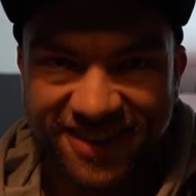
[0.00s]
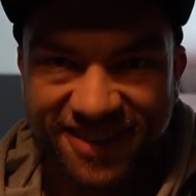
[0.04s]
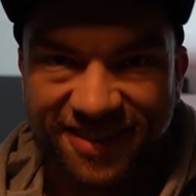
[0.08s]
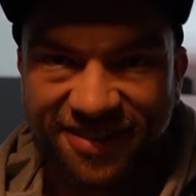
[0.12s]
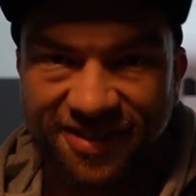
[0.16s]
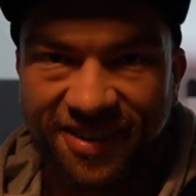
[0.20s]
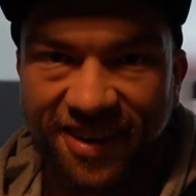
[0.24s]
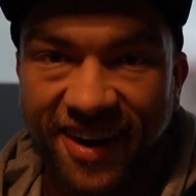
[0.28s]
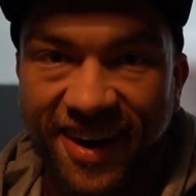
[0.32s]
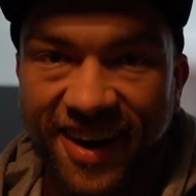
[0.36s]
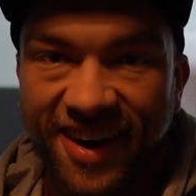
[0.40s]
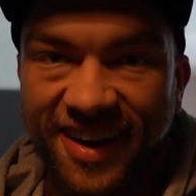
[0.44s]
ich
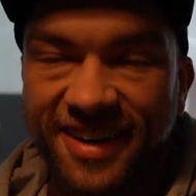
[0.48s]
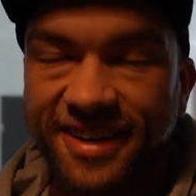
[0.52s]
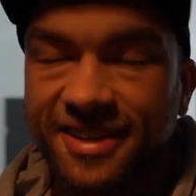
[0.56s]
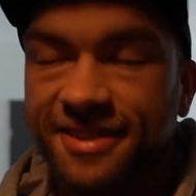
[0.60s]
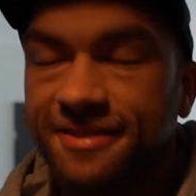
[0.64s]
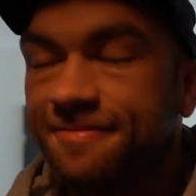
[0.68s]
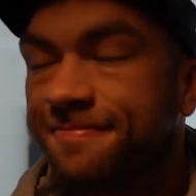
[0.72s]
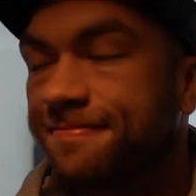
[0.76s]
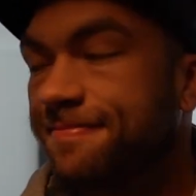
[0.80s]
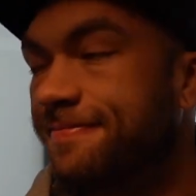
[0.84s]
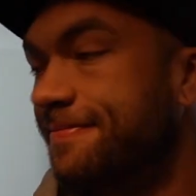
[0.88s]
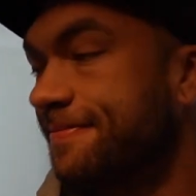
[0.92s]

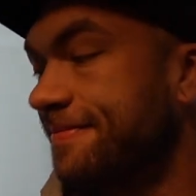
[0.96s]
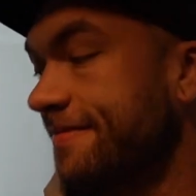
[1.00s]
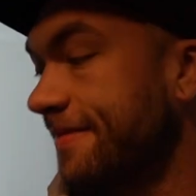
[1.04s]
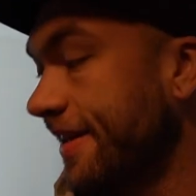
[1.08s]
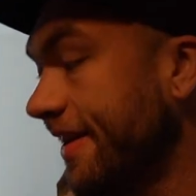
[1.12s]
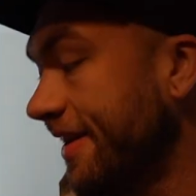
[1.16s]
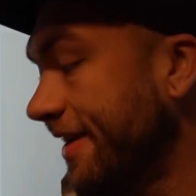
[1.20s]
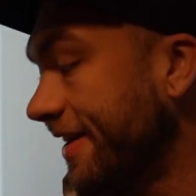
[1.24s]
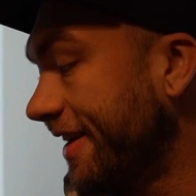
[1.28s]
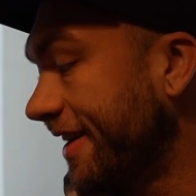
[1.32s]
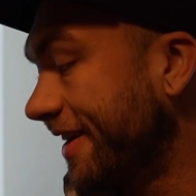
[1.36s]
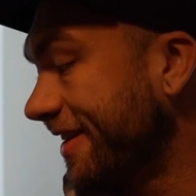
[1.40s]
fahre,
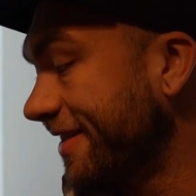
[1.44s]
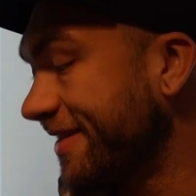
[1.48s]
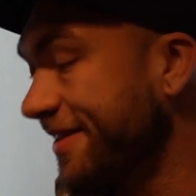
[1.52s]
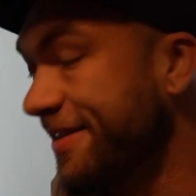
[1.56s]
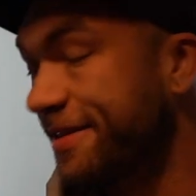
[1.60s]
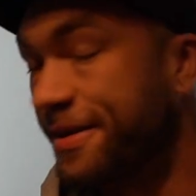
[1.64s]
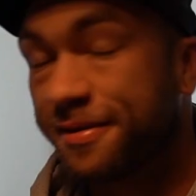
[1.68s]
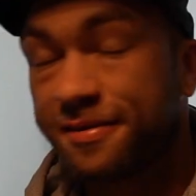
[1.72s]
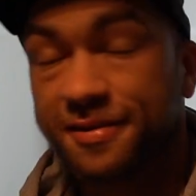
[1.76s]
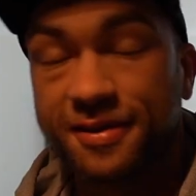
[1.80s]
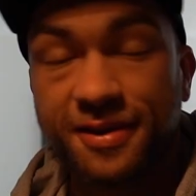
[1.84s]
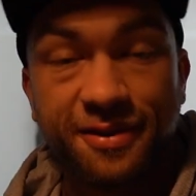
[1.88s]
es
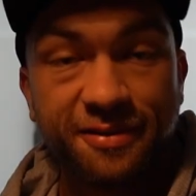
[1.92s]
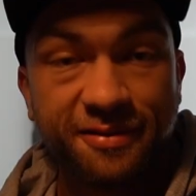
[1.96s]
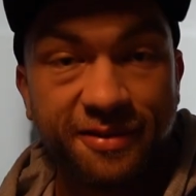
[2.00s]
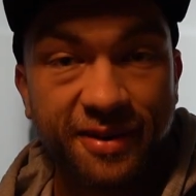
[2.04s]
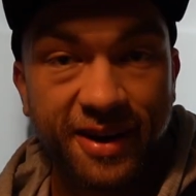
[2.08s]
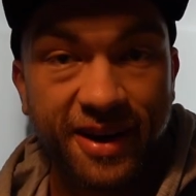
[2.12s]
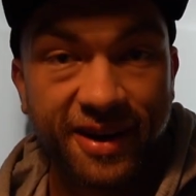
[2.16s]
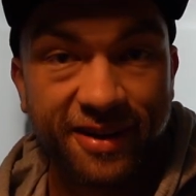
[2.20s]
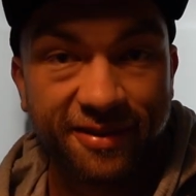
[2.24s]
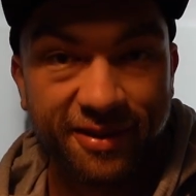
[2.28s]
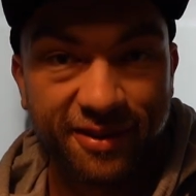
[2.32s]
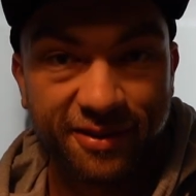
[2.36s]
ist auf jeden
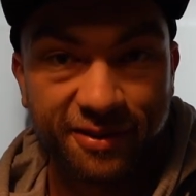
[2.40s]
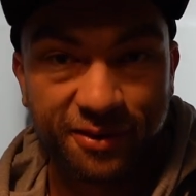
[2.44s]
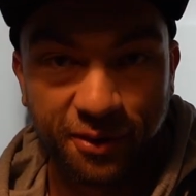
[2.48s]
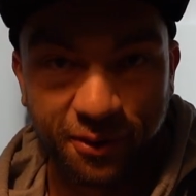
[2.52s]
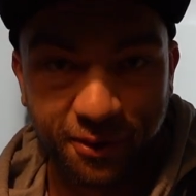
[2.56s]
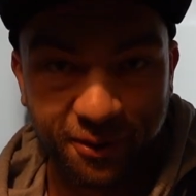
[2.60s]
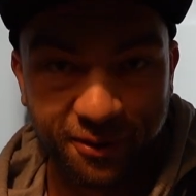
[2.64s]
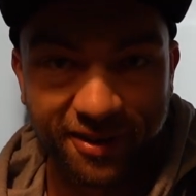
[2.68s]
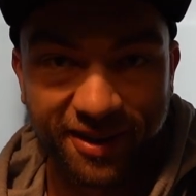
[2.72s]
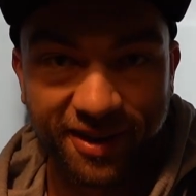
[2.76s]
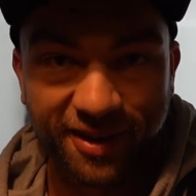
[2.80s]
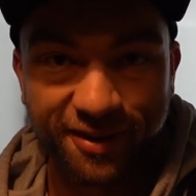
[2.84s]
Fall etwas
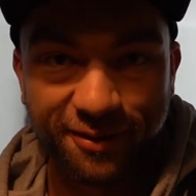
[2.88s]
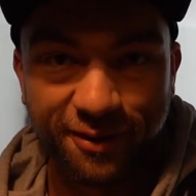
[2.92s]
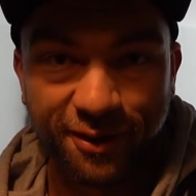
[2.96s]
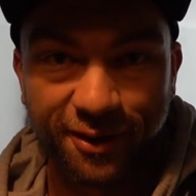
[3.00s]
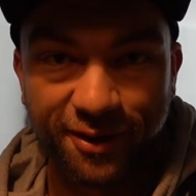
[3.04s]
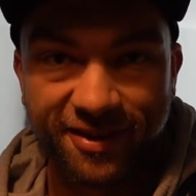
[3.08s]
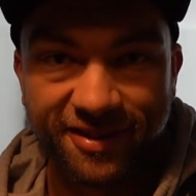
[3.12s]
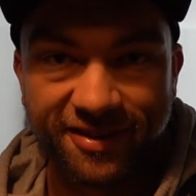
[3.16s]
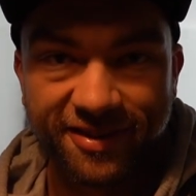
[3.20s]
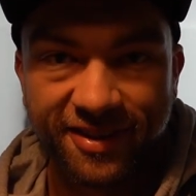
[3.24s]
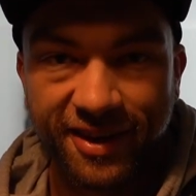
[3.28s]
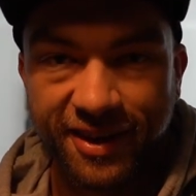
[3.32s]
größer
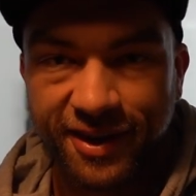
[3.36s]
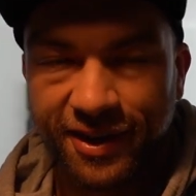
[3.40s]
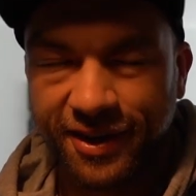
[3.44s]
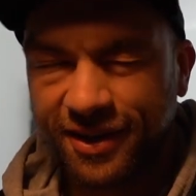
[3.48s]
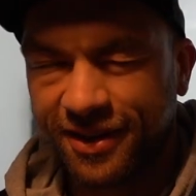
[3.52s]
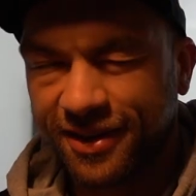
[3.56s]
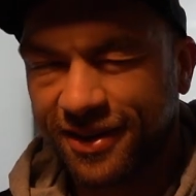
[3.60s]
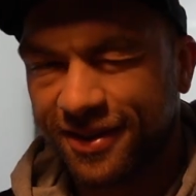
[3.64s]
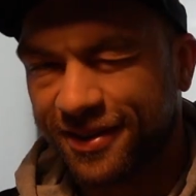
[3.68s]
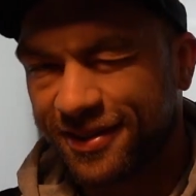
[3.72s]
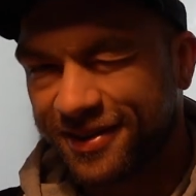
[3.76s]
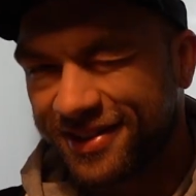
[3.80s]
geworden
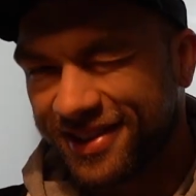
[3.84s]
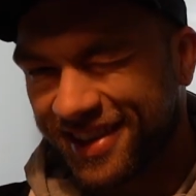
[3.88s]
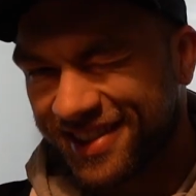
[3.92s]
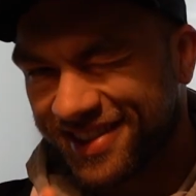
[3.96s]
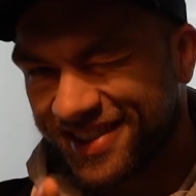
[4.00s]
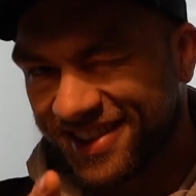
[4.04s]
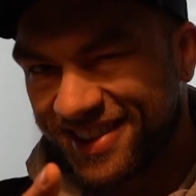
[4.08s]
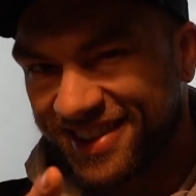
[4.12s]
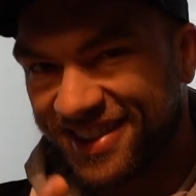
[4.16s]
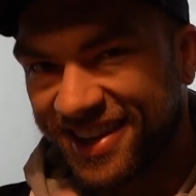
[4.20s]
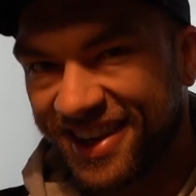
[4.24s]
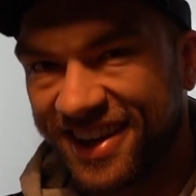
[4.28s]
und
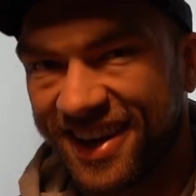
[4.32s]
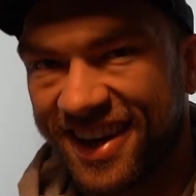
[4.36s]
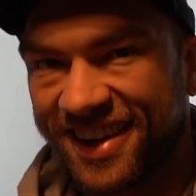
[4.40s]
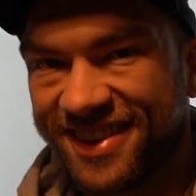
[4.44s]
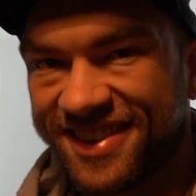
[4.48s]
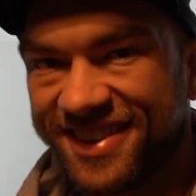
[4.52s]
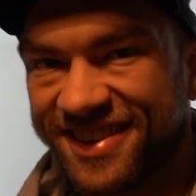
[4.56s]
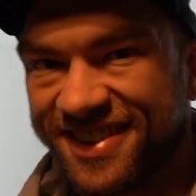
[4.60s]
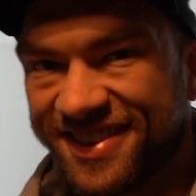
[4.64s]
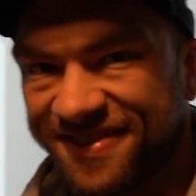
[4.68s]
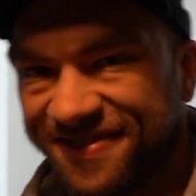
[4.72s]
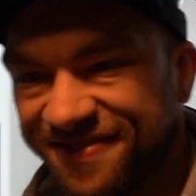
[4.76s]
das seht ihr
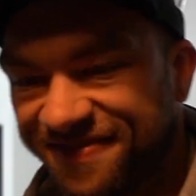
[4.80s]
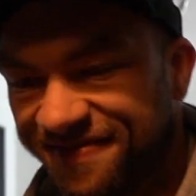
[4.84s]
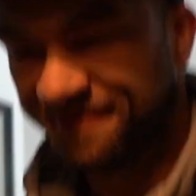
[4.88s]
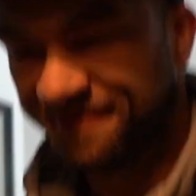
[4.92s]
jetzt.